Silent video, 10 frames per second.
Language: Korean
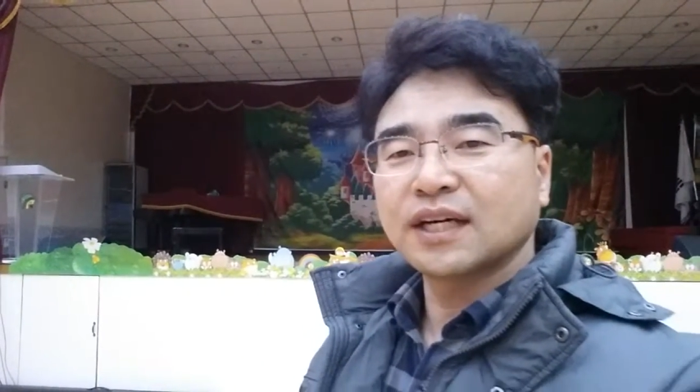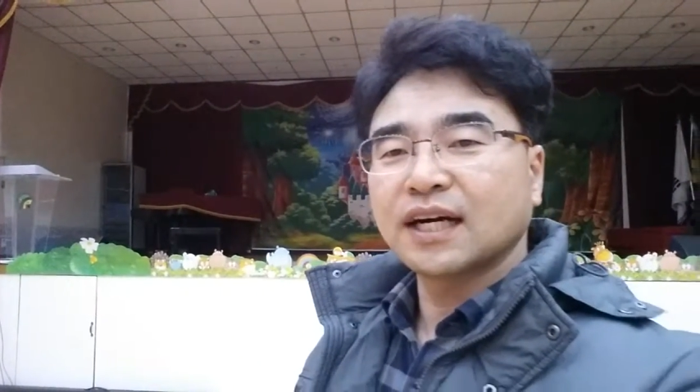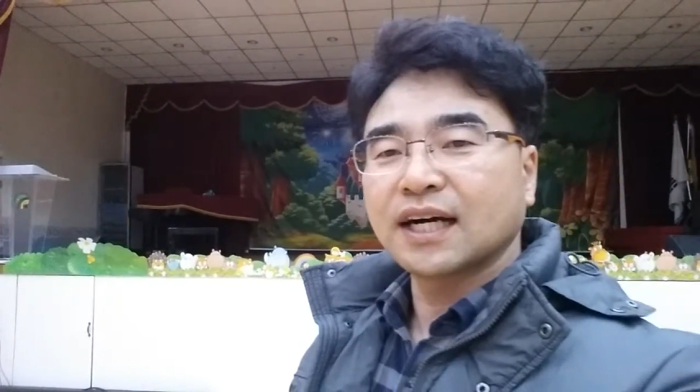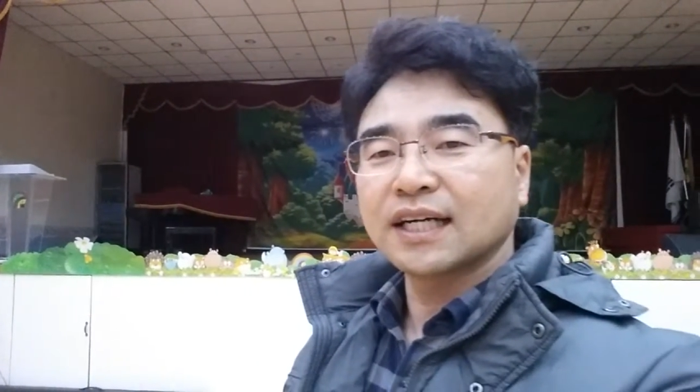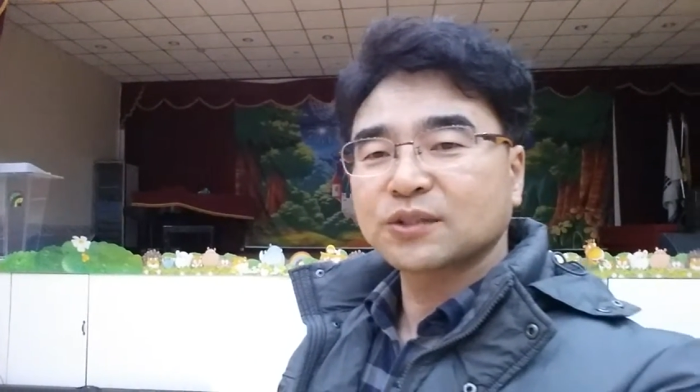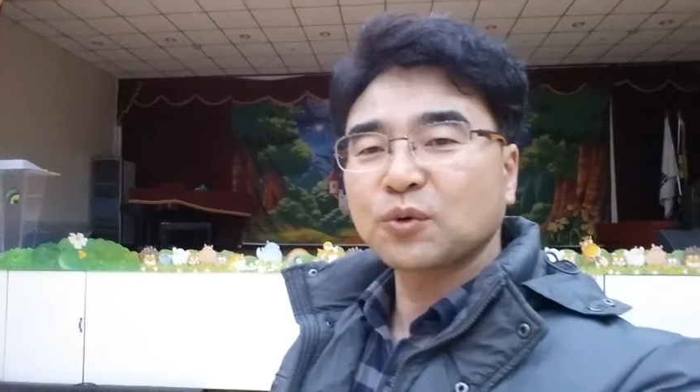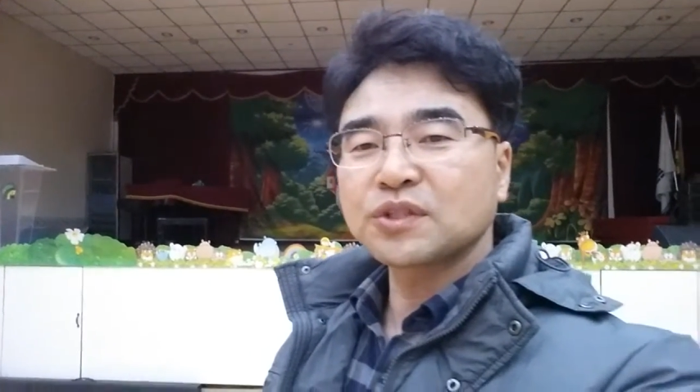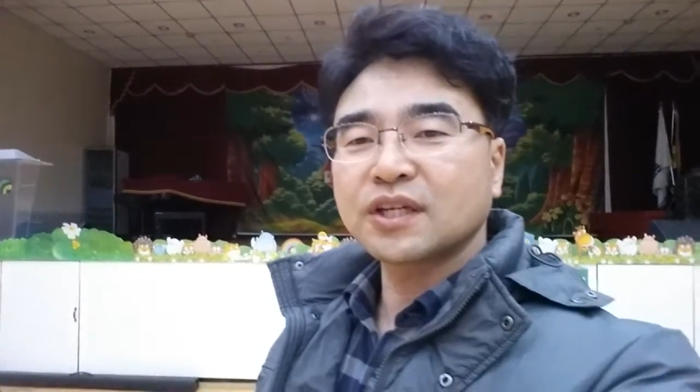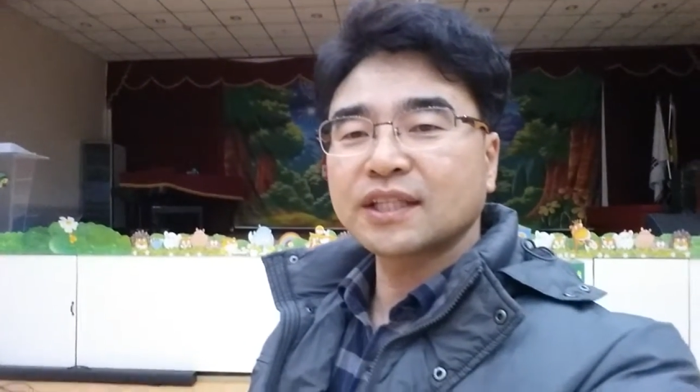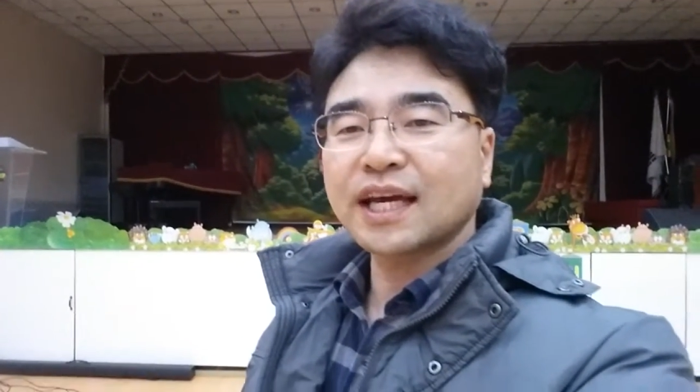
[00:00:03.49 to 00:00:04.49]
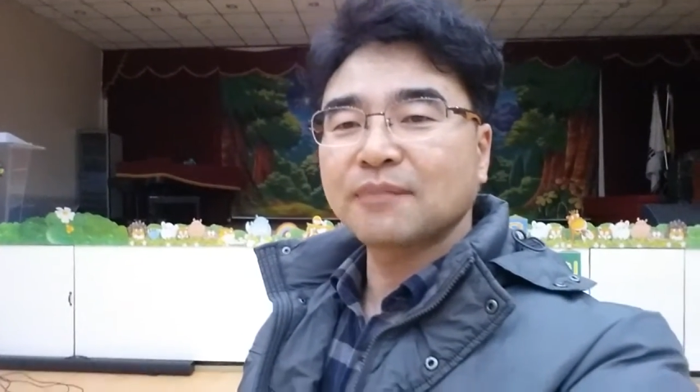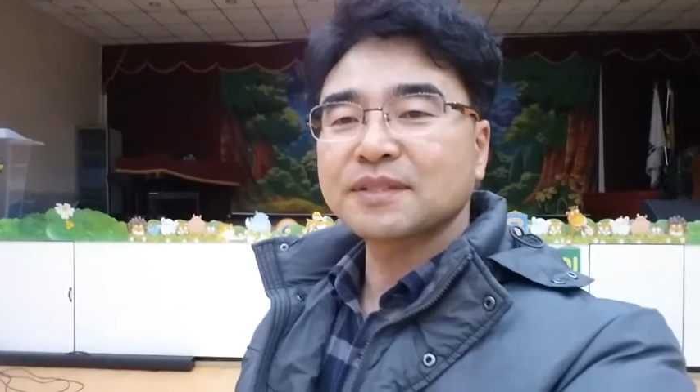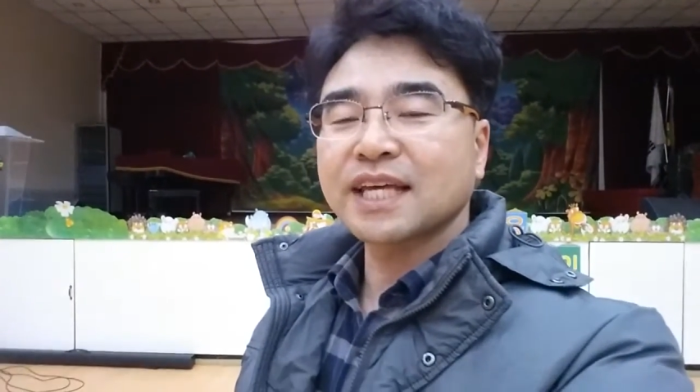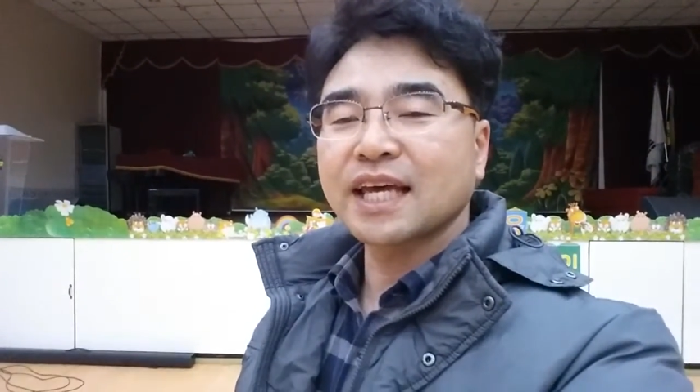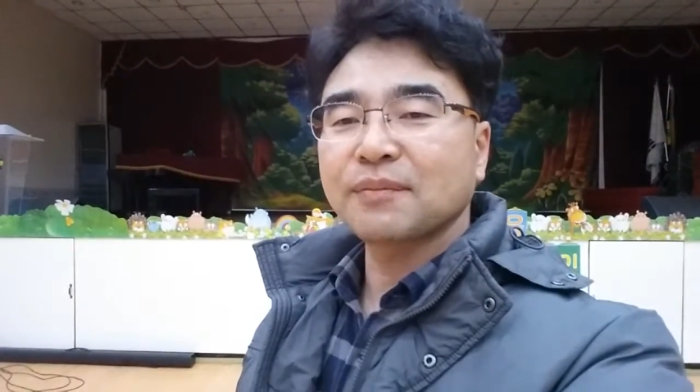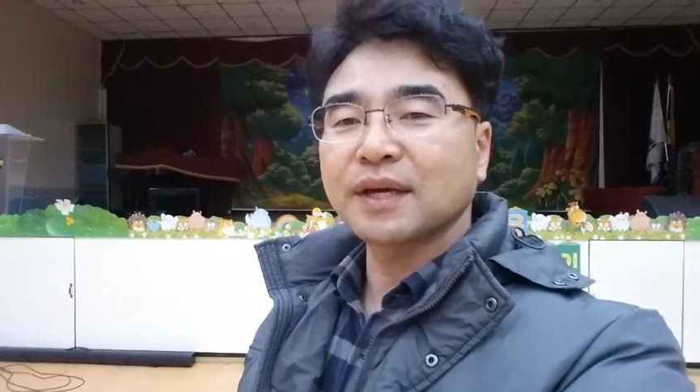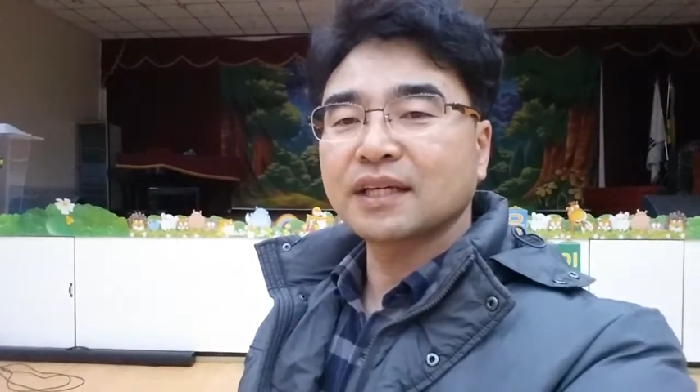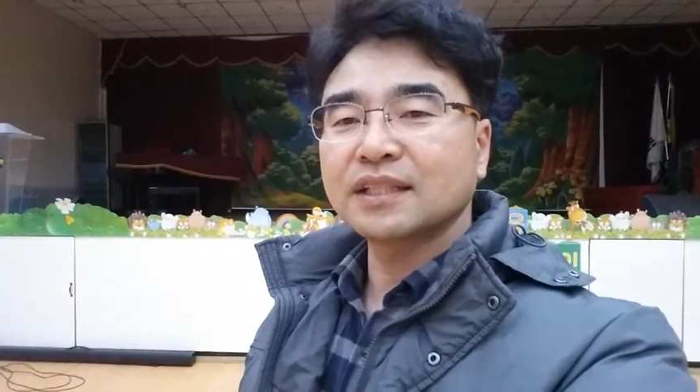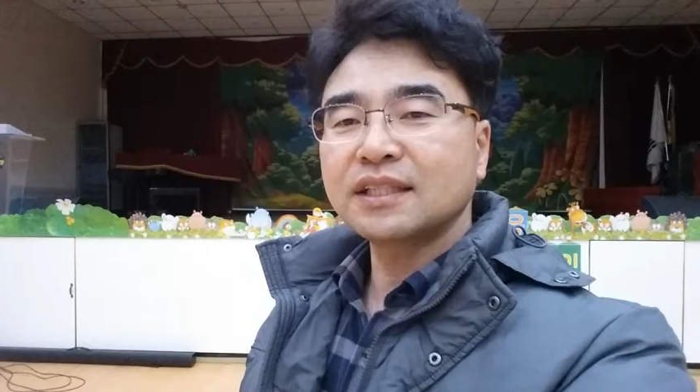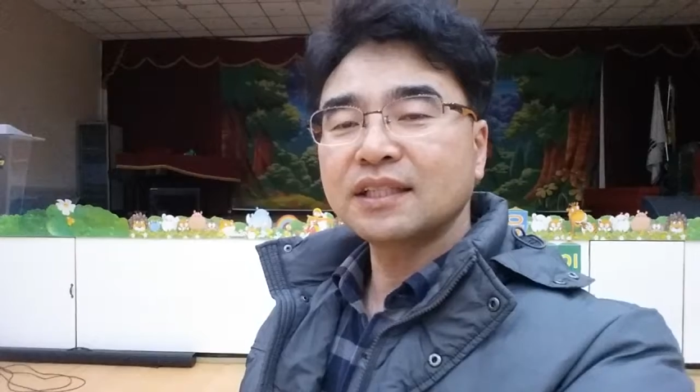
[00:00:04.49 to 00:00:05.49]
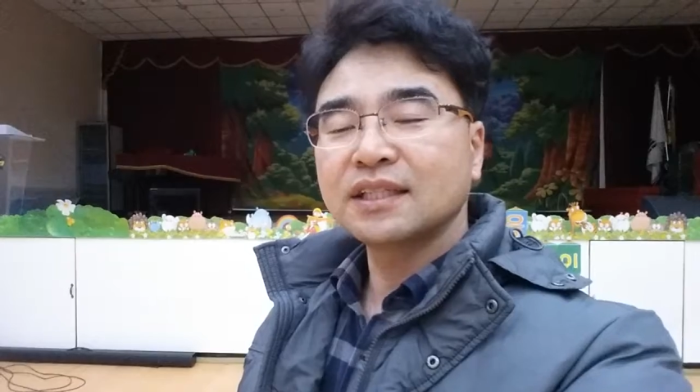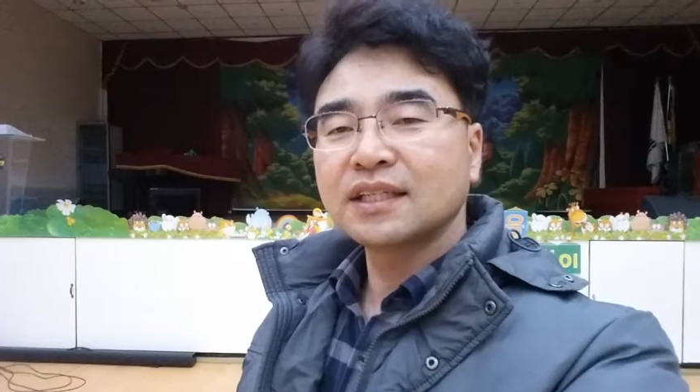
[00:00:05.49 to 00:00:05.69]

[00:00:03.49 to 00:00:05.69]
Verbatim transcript: 아, 송년 감사 예대를 어,